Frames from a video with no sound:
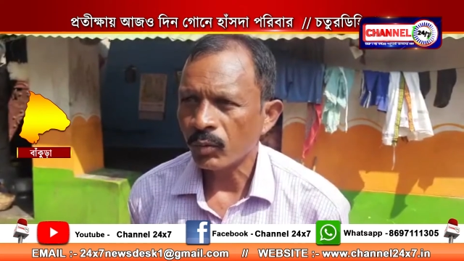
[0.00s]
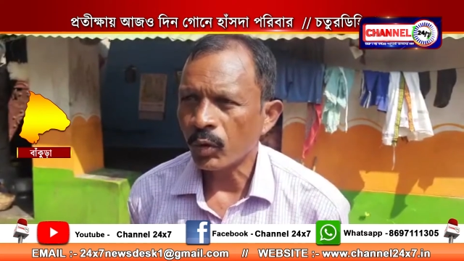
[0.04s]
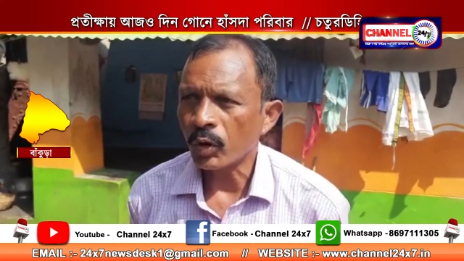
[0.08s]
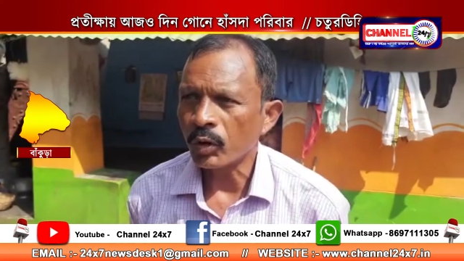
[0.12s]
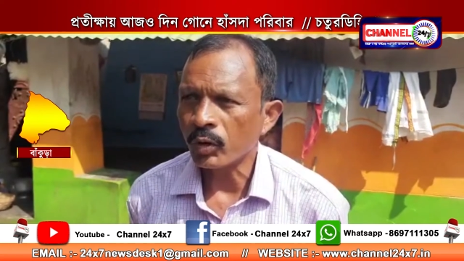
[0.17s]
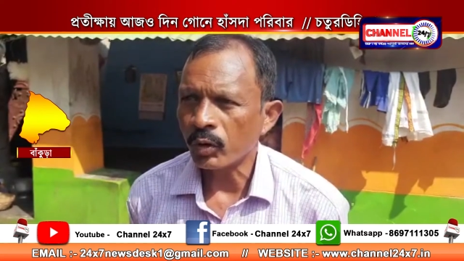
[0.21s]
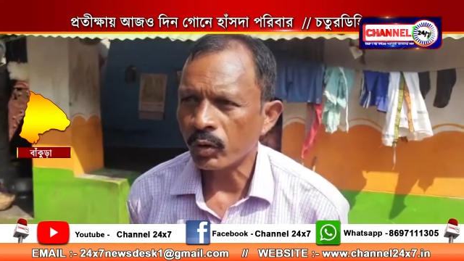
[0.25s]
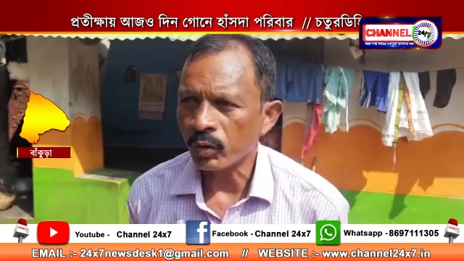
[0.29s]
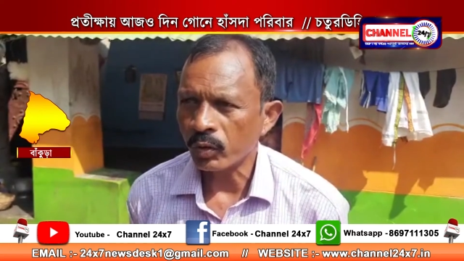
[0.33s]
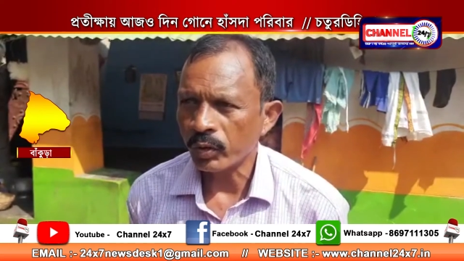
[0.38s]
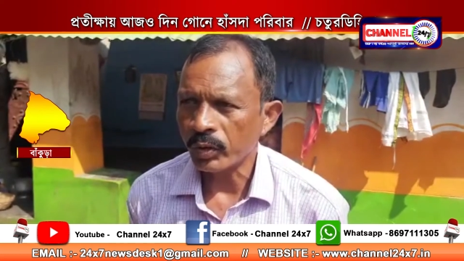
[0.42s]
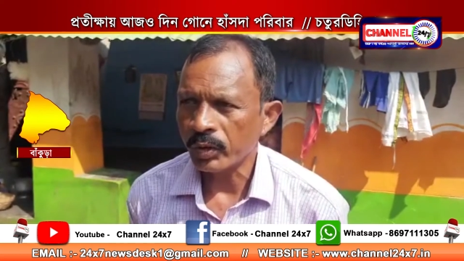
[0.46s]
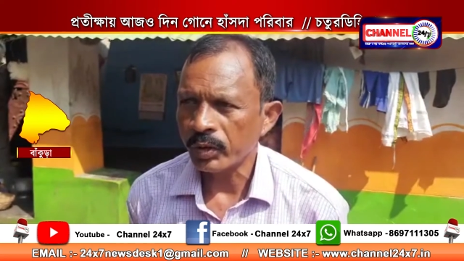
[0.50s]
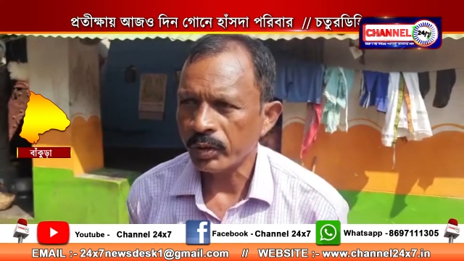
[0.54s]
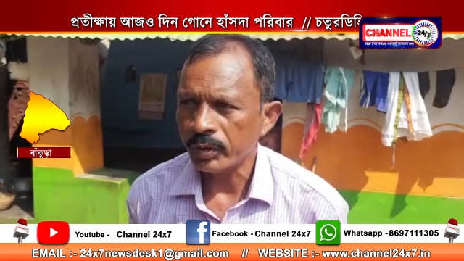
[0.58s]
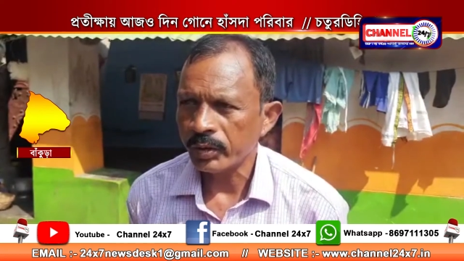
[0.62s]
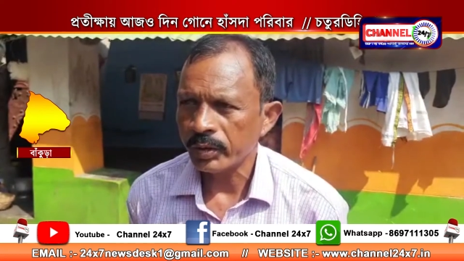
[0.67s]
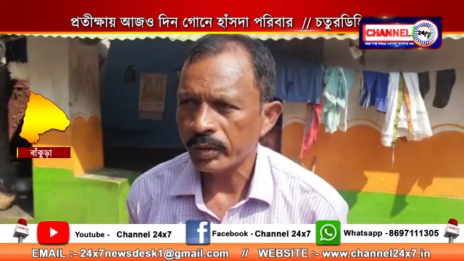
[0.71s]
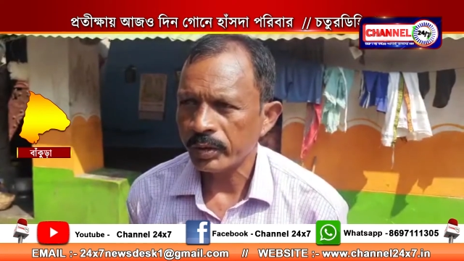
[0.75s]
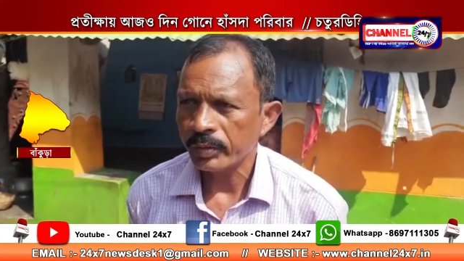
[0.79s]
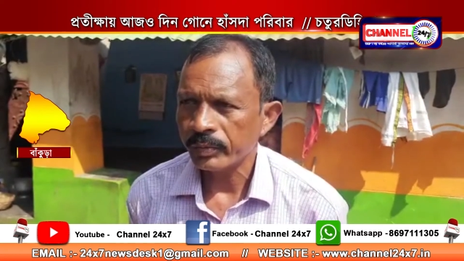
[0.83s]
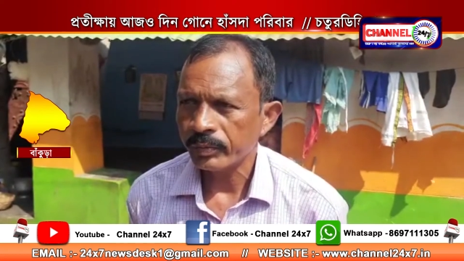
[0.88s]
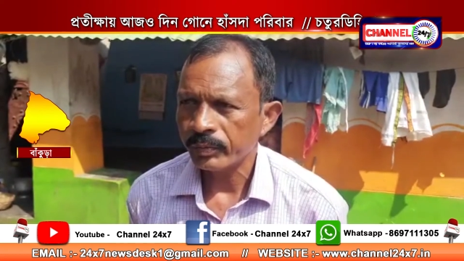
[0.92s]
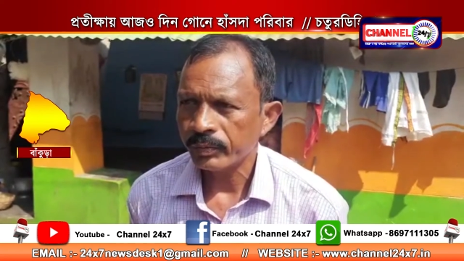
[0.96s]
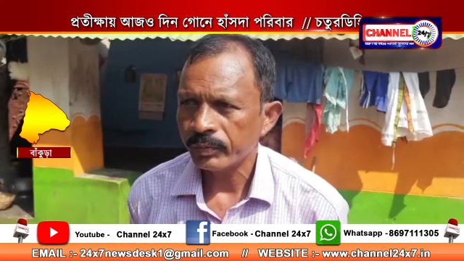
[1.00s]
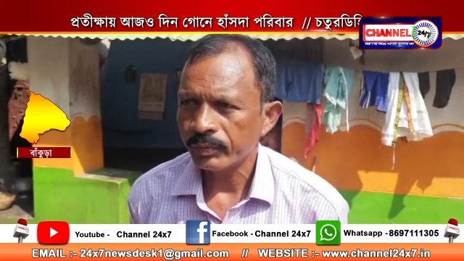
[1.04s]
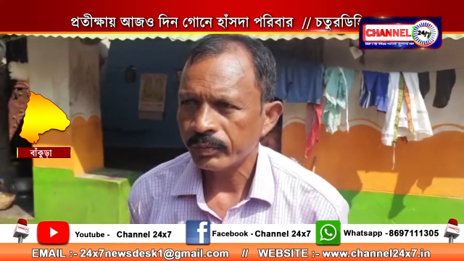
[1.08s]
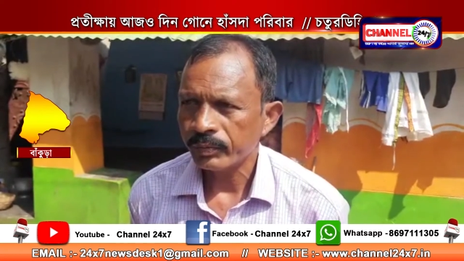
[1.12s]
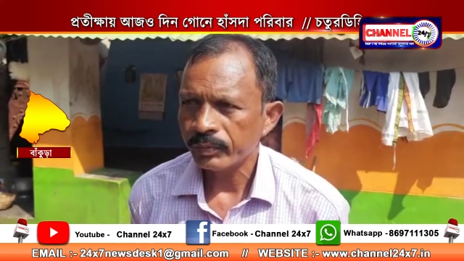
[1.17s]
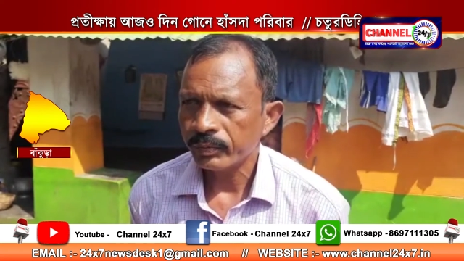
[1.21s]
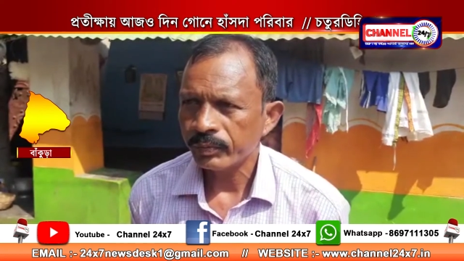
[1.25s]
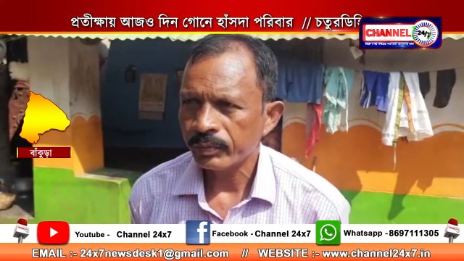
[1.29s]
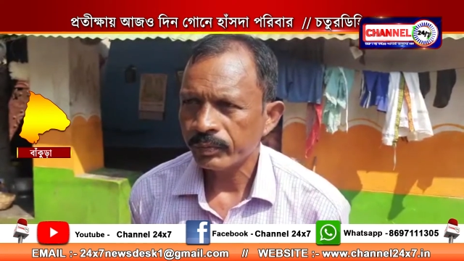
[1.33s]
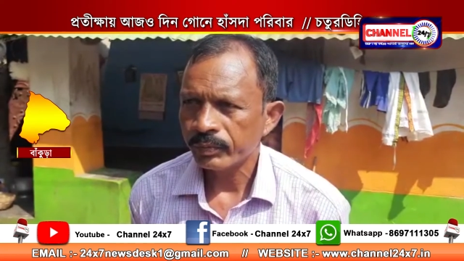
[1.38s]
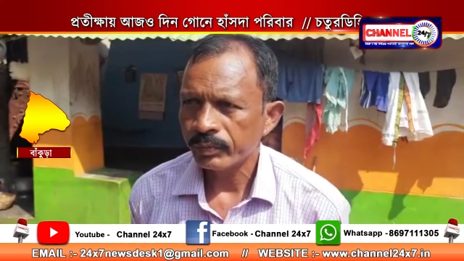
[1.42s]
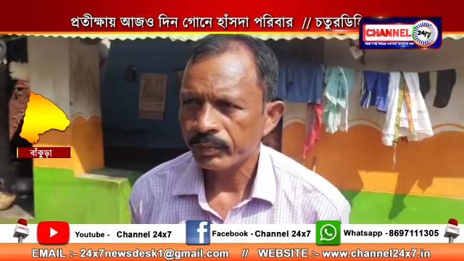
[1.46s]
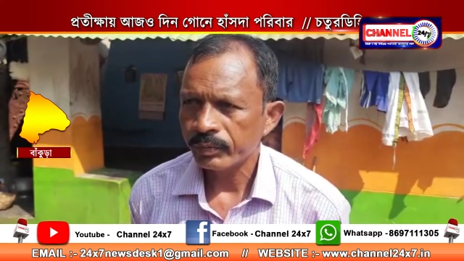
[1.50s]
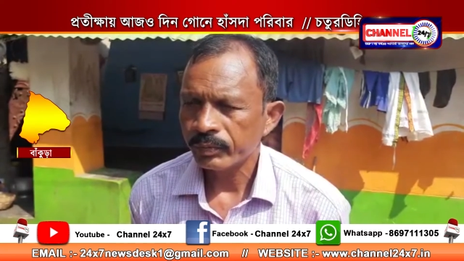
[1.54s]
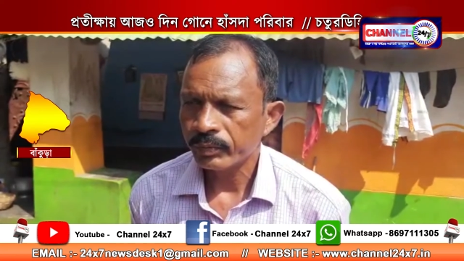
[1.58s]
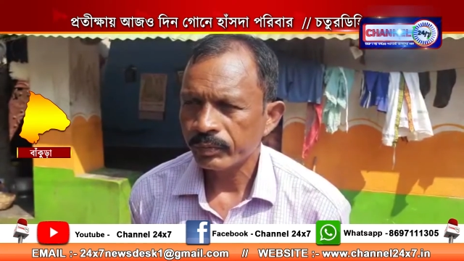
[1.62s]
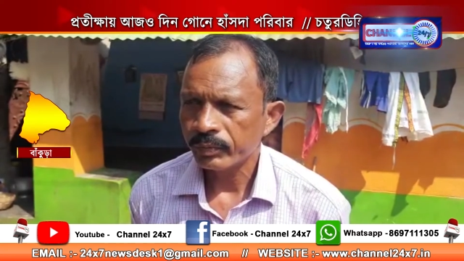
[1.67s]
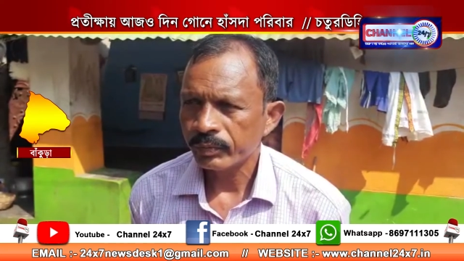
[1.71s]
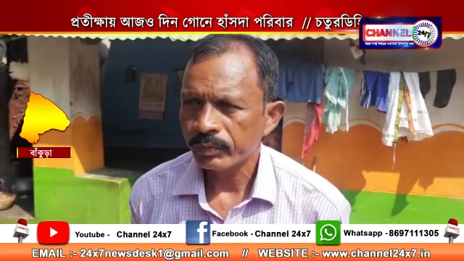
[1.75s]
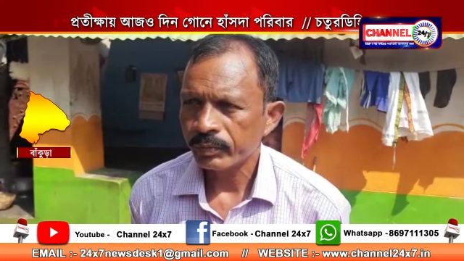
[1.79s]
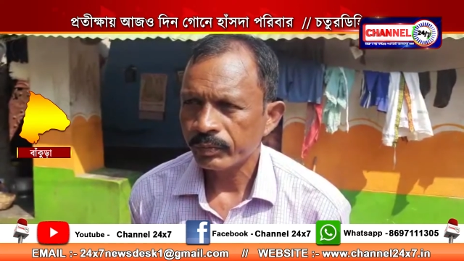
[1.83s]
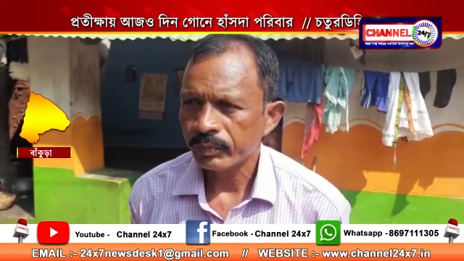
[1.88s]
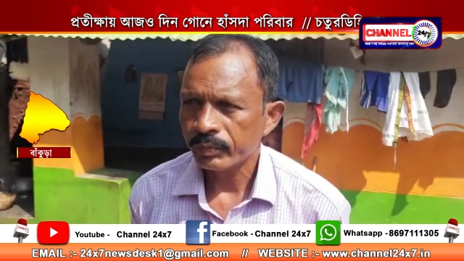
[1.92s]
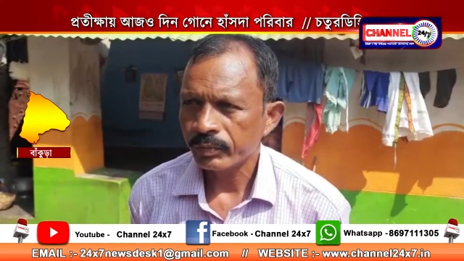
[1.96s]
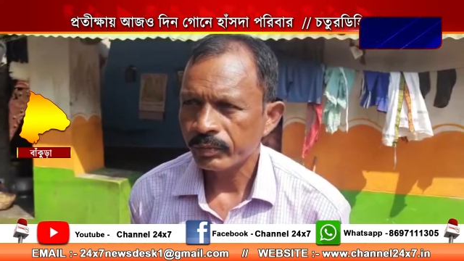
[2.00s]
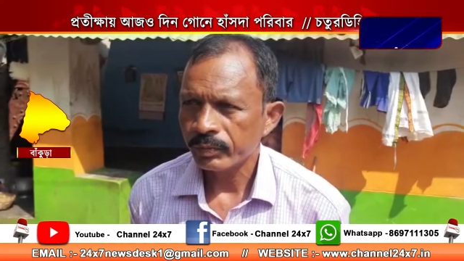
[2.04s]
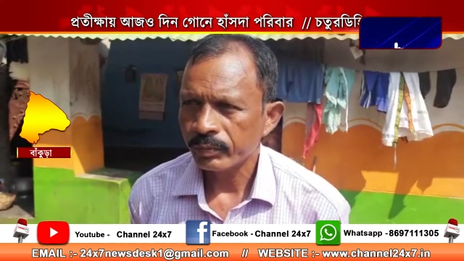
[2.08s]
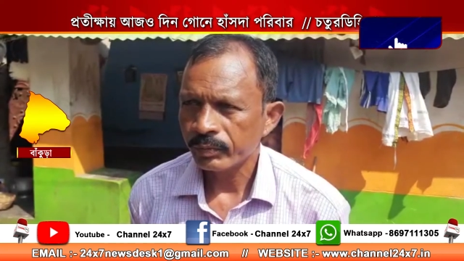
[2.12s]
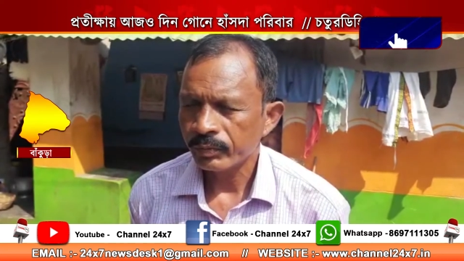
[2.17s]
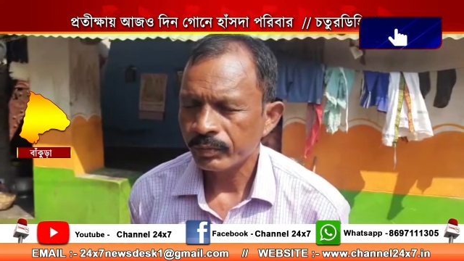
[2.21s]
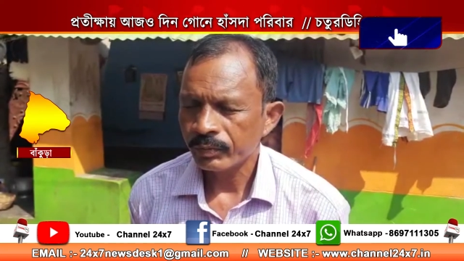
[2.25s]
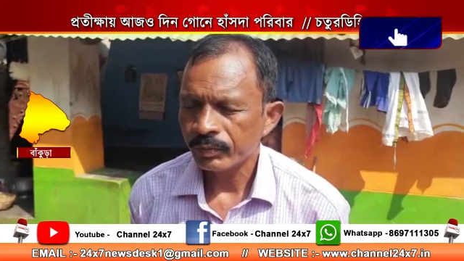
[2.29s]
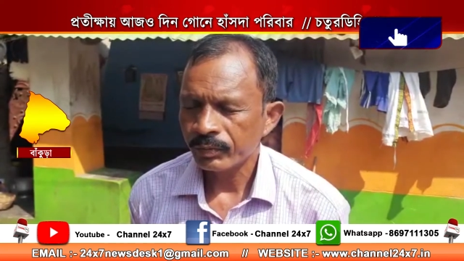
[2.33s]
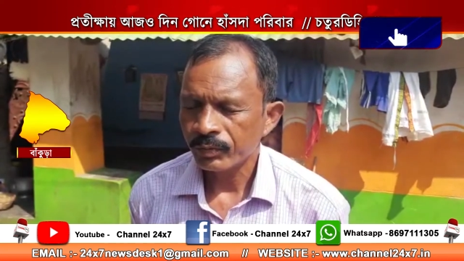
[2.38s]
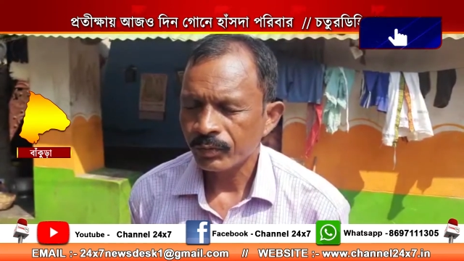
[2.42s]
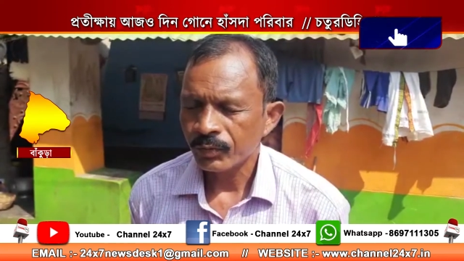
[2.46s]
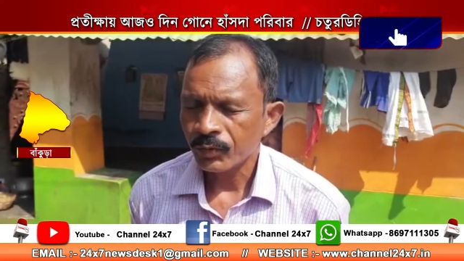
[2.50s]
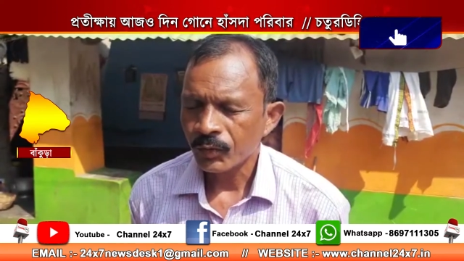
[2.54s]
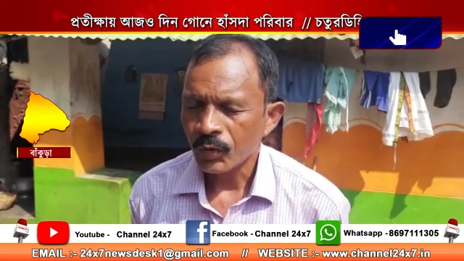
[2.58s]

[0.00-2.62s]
বন্ধ করে দিয়েছে মানে আপনাকে কি রাজনীতি শুরু হলো